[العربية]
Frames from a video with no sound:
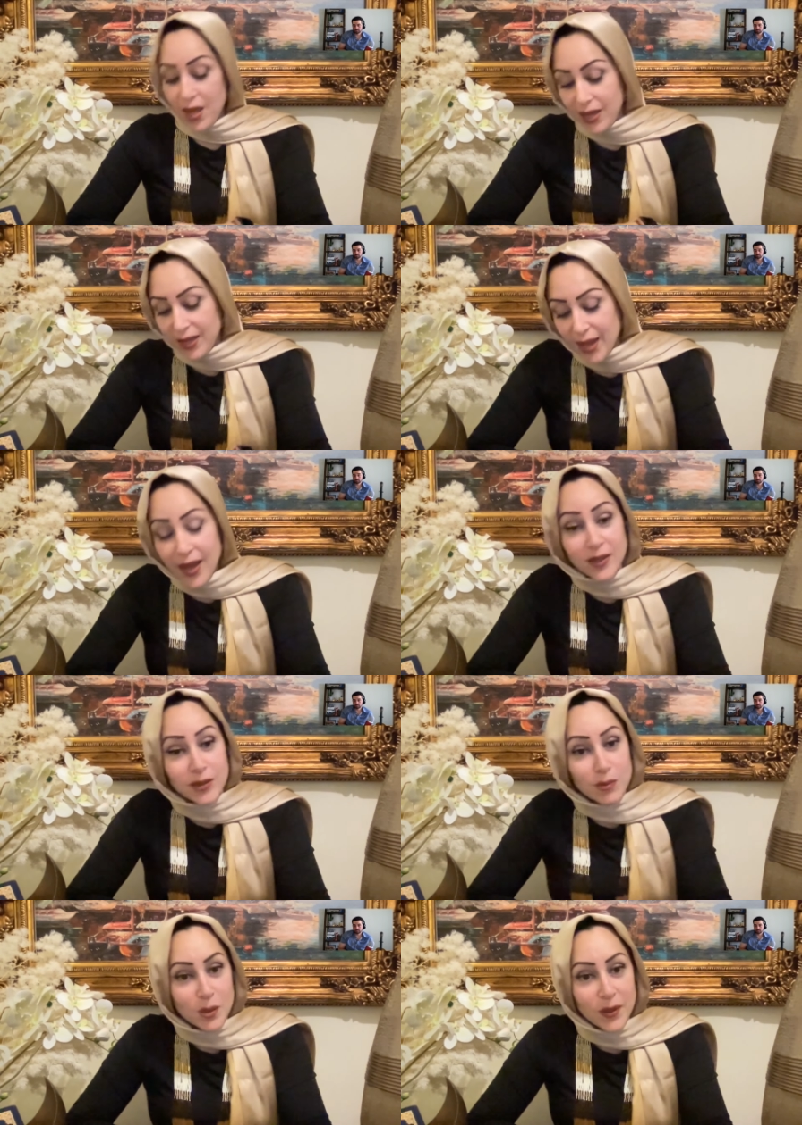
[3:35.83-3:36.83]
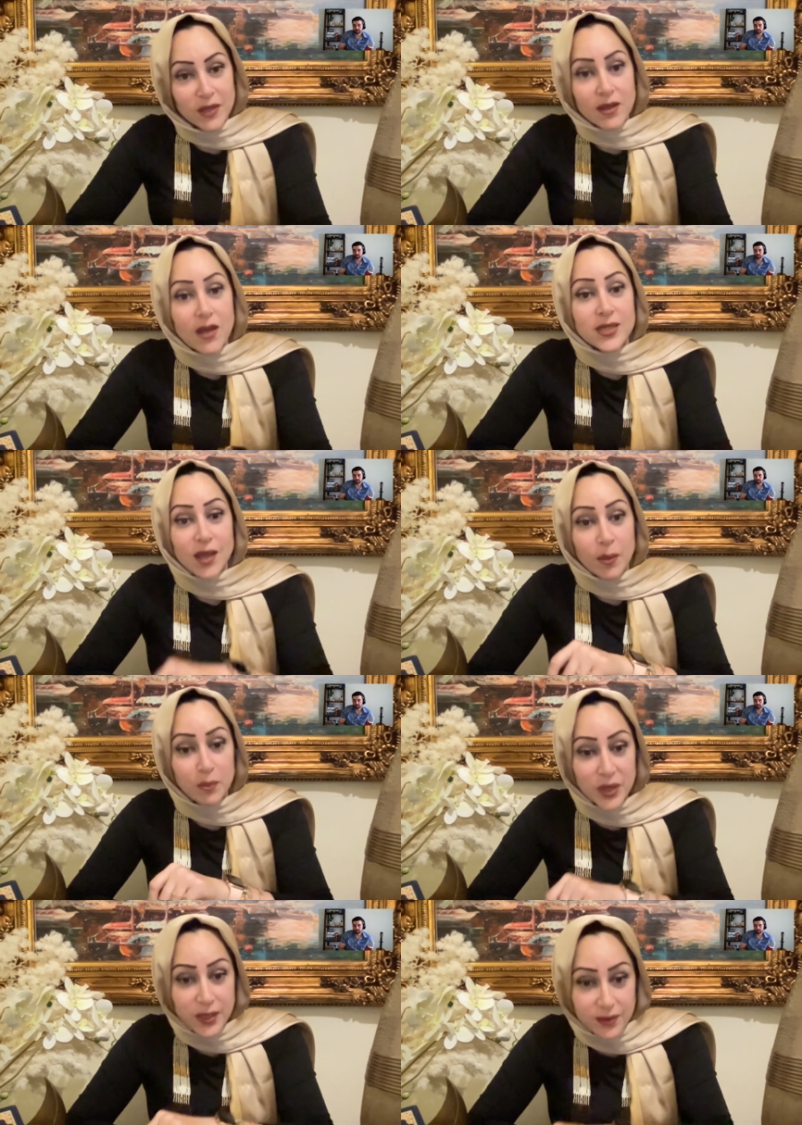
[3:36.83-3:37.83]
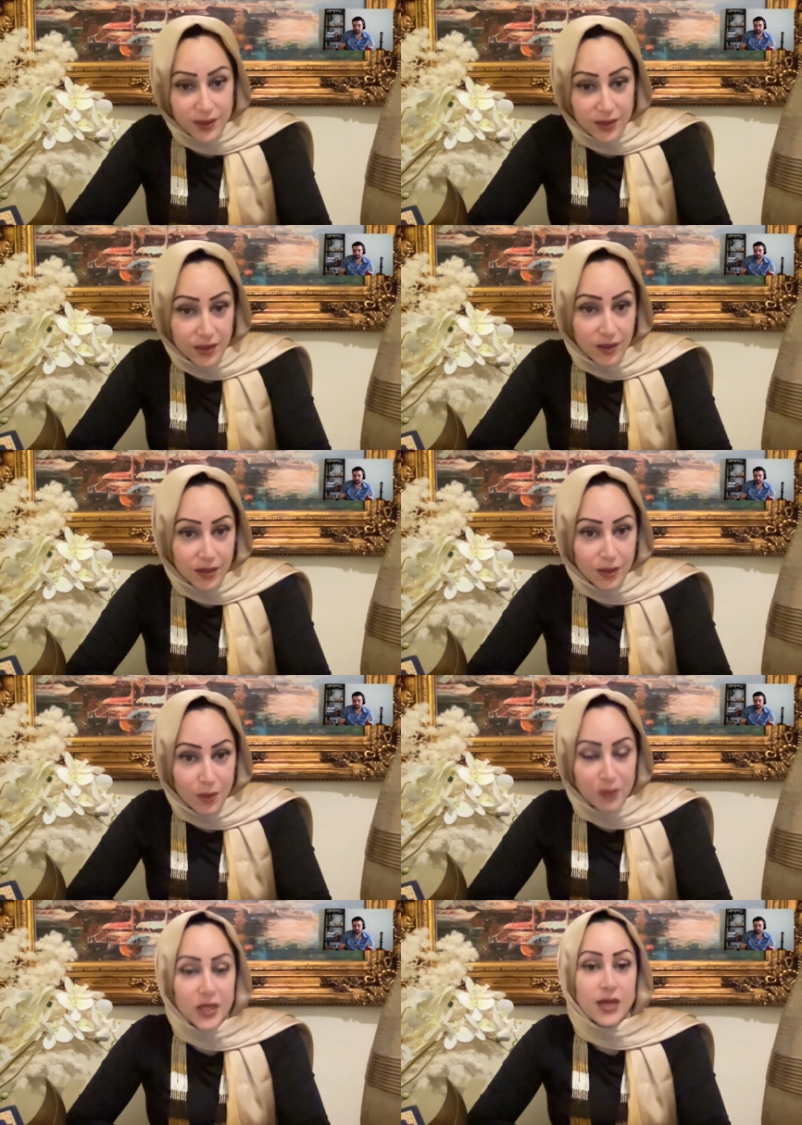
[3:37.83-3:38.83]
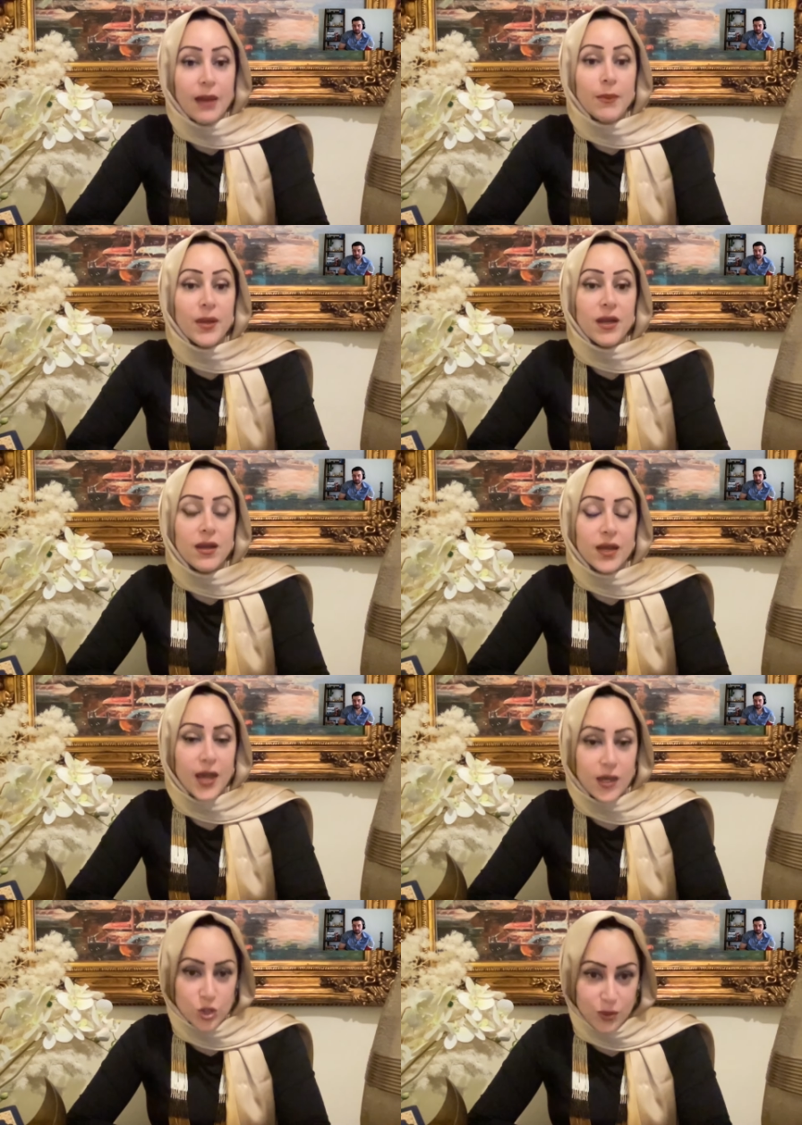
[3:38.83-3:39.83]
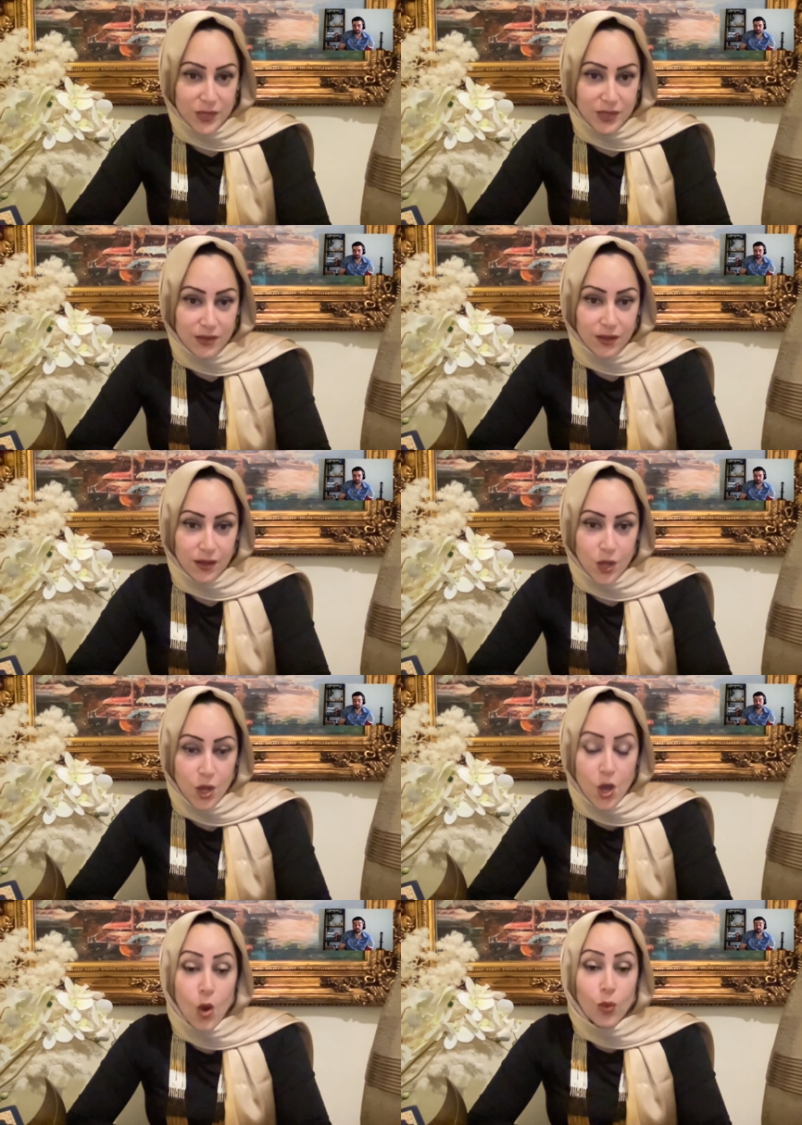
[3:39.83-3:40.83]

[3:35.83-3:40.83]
القعده بالبيت اصعب بكثير من العمل خارج المنزل م.